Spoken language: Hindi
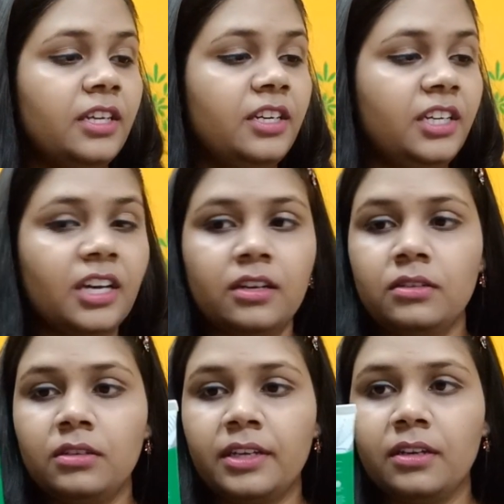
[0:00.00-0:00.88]
ये निया
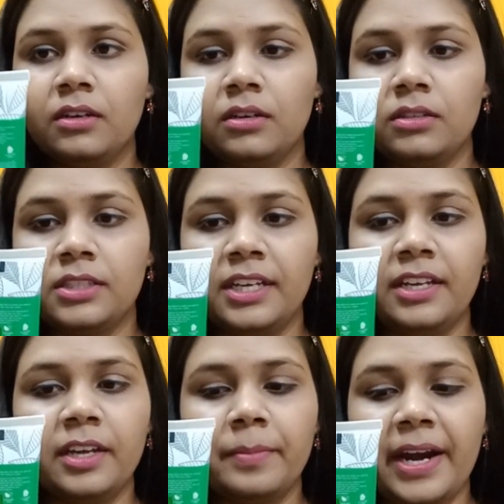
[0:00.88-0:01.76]
स्किन
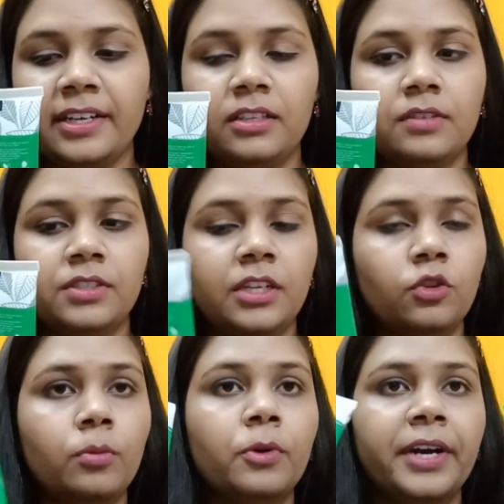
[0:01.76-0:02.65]
केयर ब्रांड की तरफ से
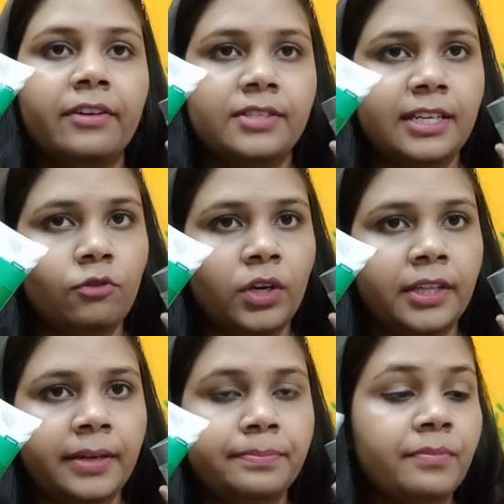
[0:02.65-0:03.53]
दो प्रोडक्ट रिसीव हुए
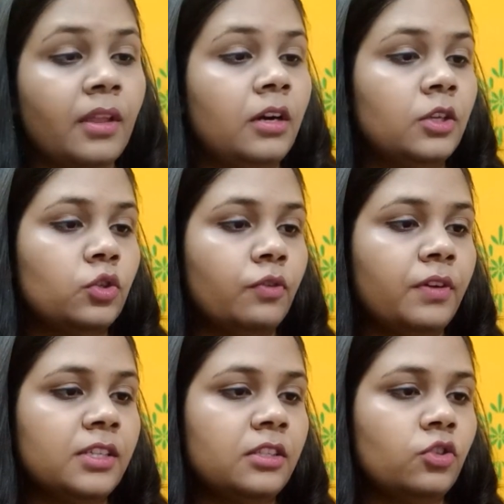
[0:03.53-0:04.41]
थे सो so,
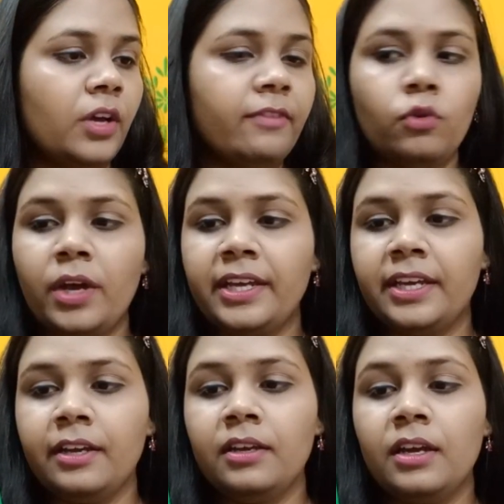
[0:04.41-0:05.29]
फर्स्ट जो है वो है
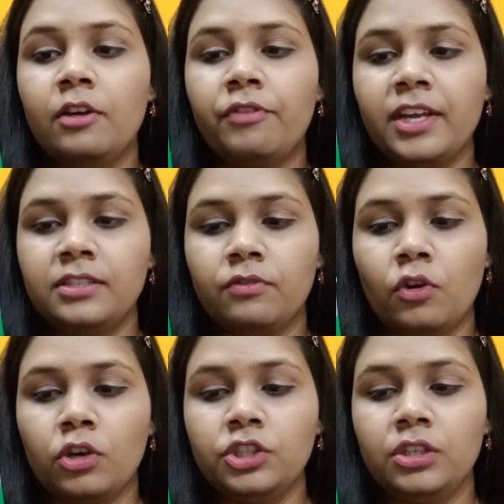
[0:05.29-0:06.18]
ये फेस
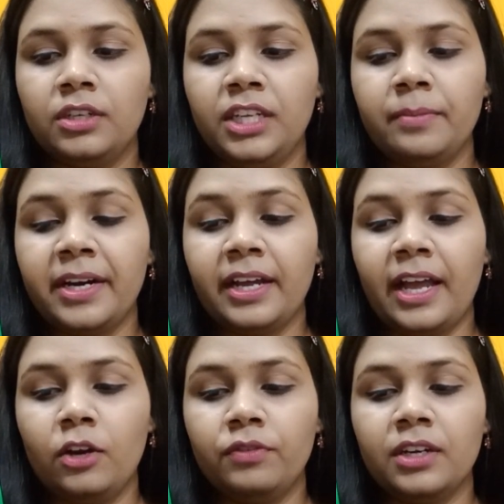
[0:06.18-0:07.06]
वॉश नीम एंड
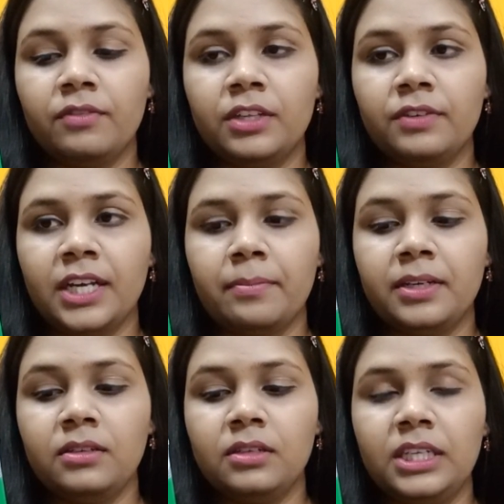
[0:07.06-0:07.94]
एलोवेरा विथ
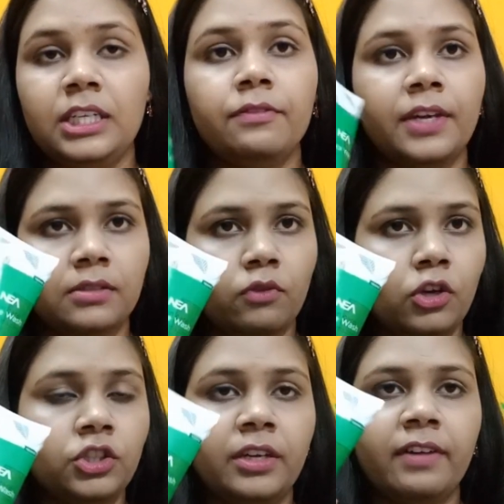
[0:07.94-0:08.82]
विटामिन ई फेस
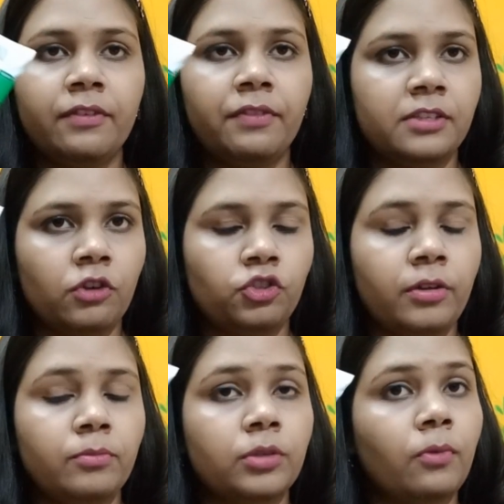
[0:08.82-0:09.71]
वॉश ये वाला फेस वॉश जो है
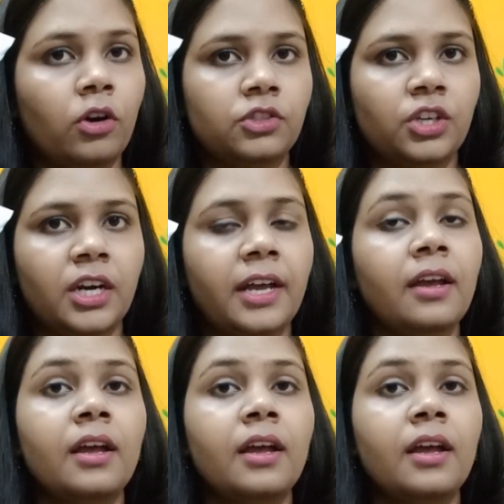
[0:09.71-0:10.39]
मुझे बहुत अच्छा लगा है